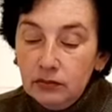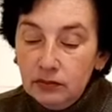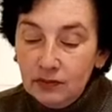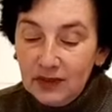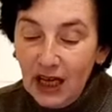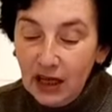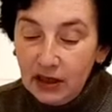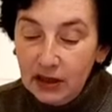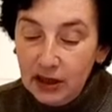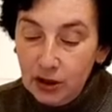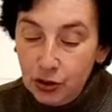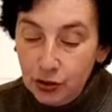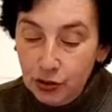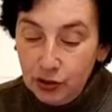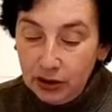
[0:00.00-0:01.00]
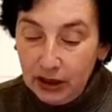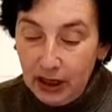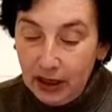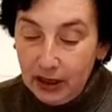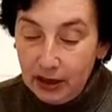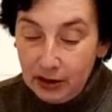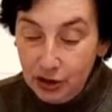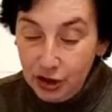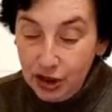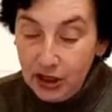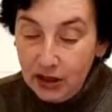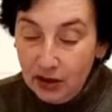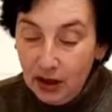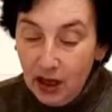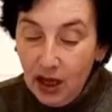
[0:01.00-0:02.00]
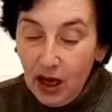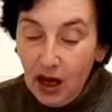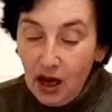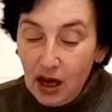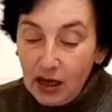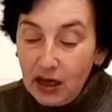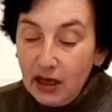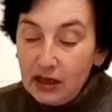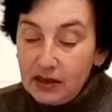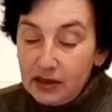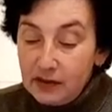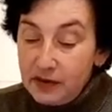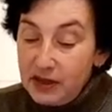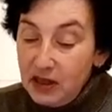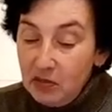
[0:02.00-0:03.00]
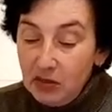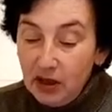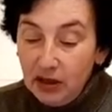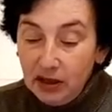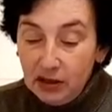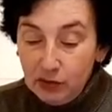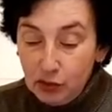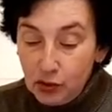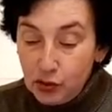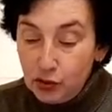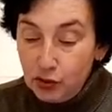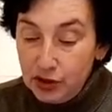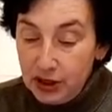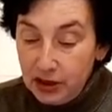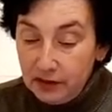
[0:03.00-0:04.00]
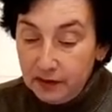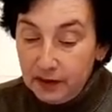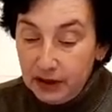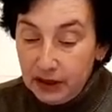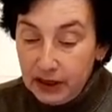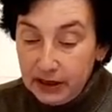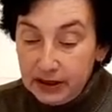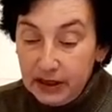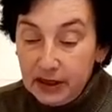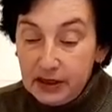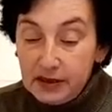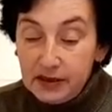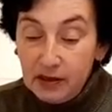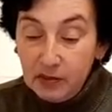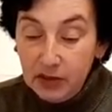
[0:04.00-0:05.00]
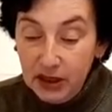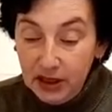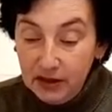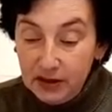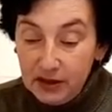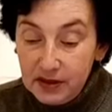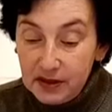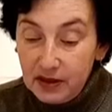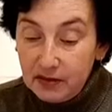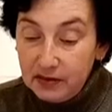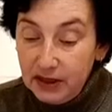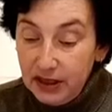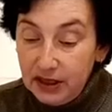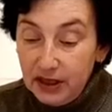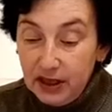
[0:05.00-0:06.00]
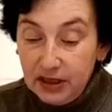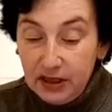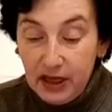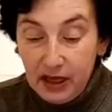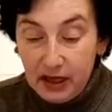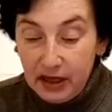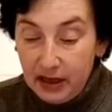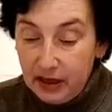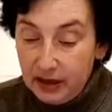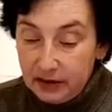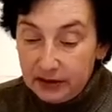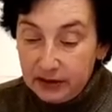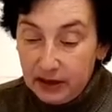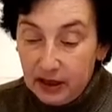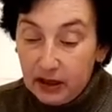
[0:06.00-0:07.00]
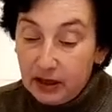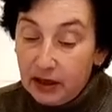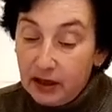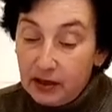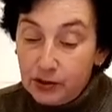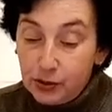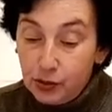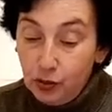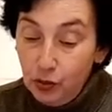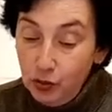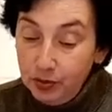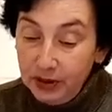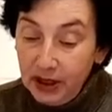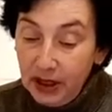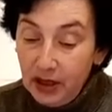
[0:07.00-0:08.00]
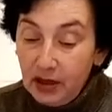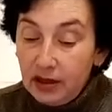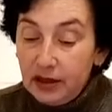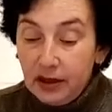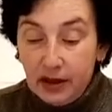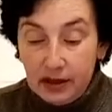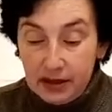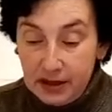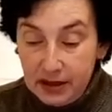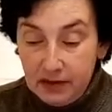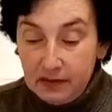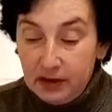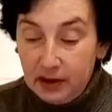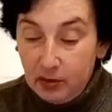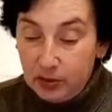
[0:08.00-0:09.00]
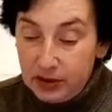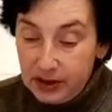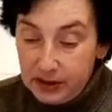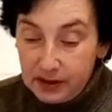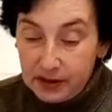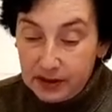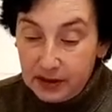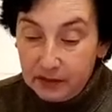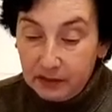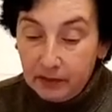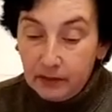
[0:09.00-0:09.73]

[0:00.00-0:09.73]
Наглые черные грачи орали совсем как его студенты, хотя, несомненно, сравнение некорректное. Грач – умная и красивая птица.